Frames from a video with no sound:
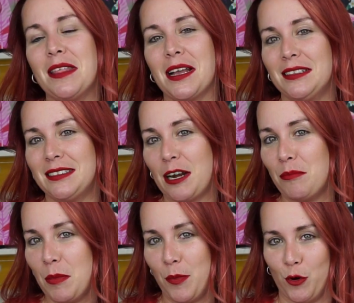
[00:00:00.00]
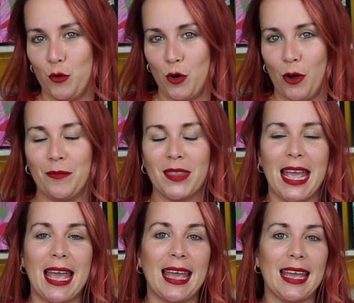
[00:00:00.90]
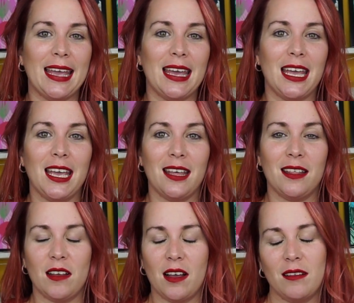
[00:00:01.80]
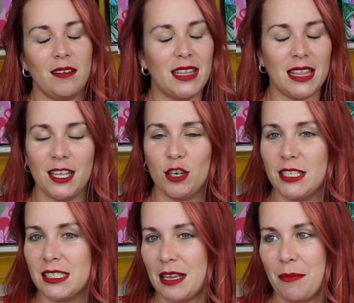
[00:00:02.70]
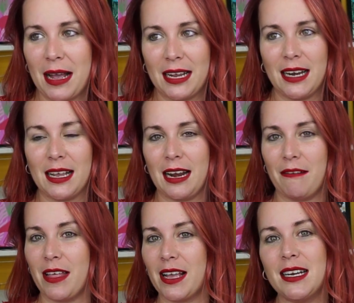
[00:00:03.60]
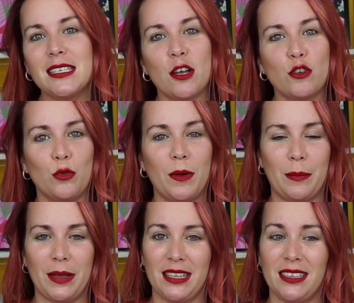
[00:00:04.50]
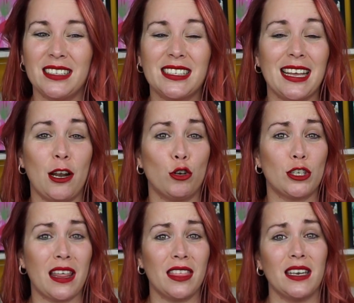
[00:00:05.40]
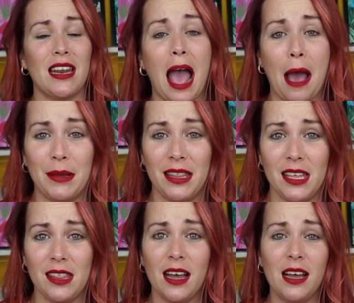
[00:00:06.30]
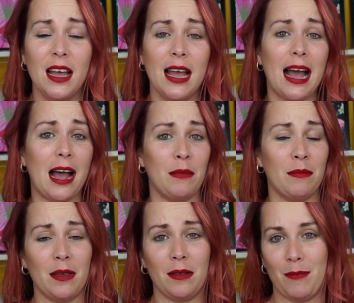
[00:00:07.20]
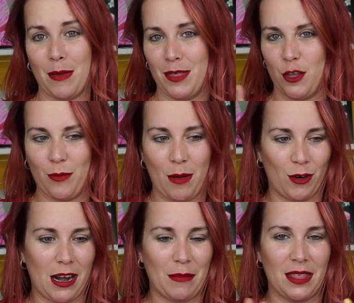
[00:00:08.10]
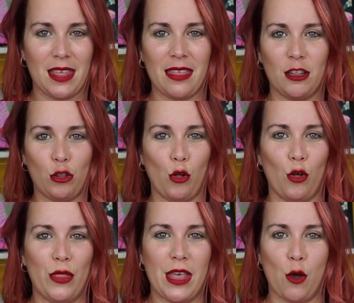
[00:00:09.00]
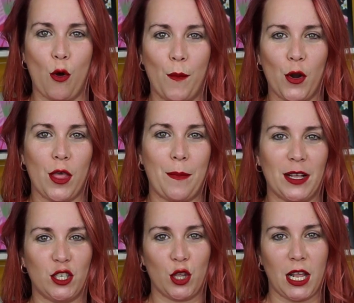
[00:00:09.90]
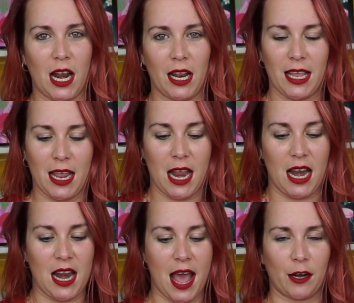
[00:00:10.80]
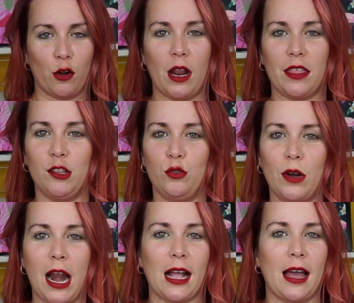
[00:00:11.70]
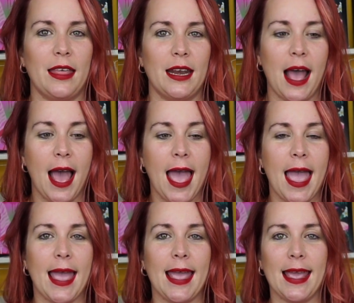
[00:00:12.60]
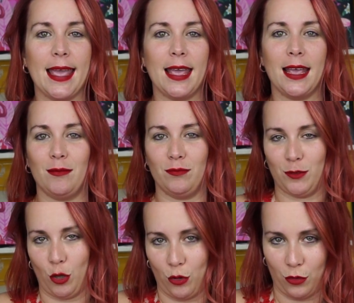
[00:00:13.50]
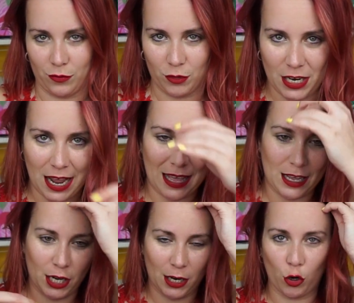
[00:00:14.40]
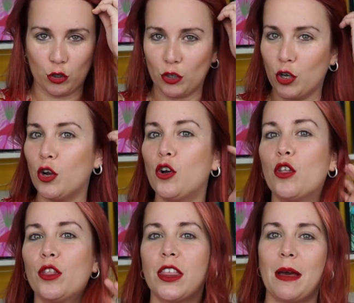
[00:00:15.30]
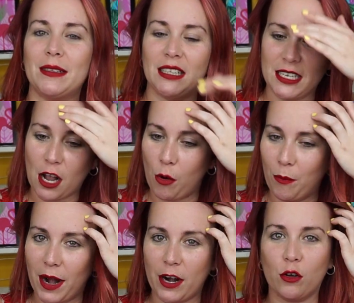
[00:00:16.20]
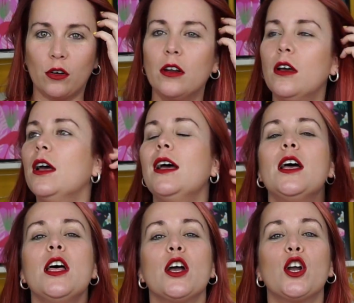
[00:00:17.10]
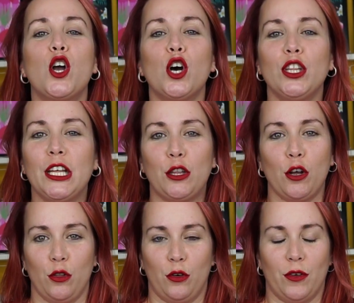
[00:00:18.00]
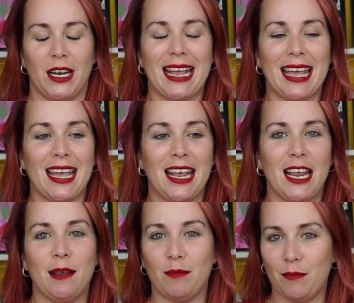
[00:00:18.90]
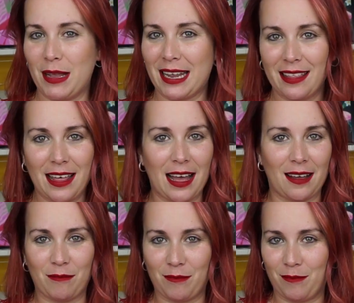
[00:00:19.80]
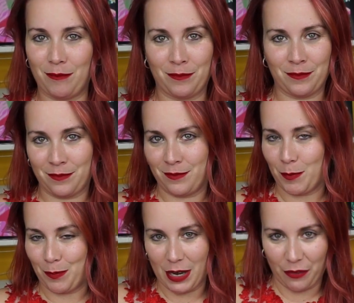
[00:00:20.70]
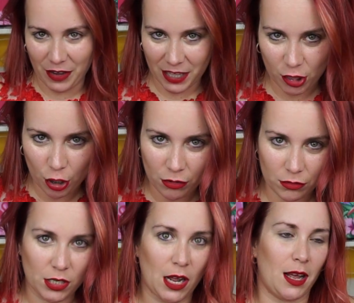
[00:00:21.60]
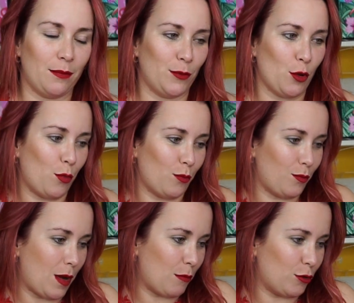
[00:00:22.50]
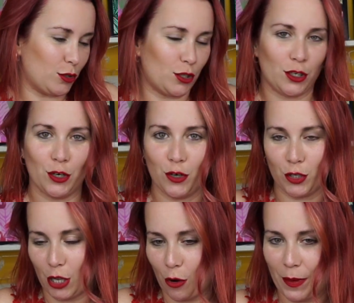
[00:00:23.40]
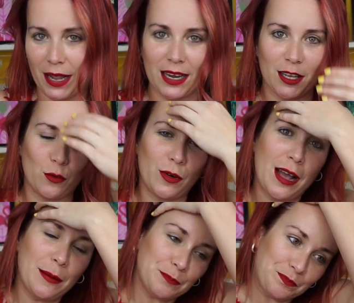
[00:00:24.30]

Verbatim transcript: y decantarme por uno. Eh, deciros de esta página que la verdad que han estado súper pendientes, que los hacen a medida. A mí me, pidieron, vamos, la medida de todo, de hombro, de pecho, del el largo, la cintura, la cadera, eh, todo. O sea, con, con, zapatilla, con plano, con... Con de todo. Eh, me queda mm, perfecto, o sea, no, vamos, no tengo pega ninguna.